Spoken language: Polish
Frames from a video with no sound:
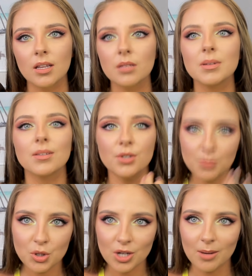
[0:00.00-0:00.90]
Natomiast on
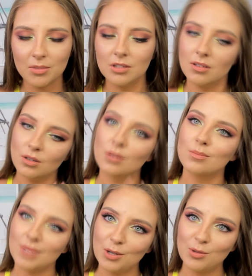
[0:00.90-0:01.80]
jest przyjemny,
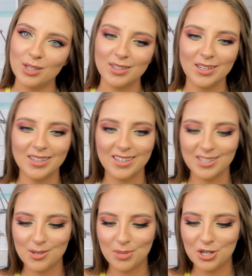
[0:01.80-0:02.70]
tylko akurat nie
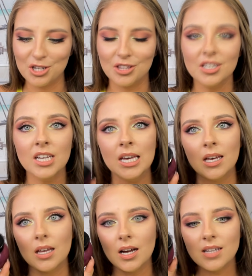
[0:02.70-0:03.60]
na cieplejsze dni. E,